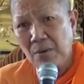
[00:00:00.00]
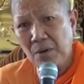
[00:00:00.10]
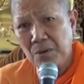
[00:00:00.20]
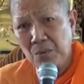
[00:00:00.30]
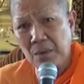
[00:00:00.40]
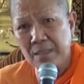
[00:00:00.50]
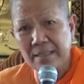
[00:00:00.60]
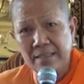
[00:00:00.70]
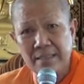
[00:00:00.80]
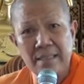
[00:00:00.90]
อ้อนวอน
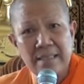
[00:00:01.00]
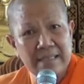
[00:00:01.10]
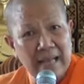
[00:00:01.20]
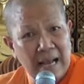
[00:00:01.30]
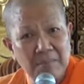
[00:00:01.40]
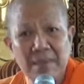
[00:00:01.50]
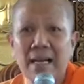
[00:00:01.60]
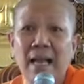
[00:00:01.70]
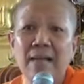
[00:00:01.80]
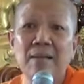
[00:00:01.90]
ถึงสาม
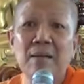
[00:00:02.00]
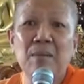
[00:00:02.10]
ครั้ง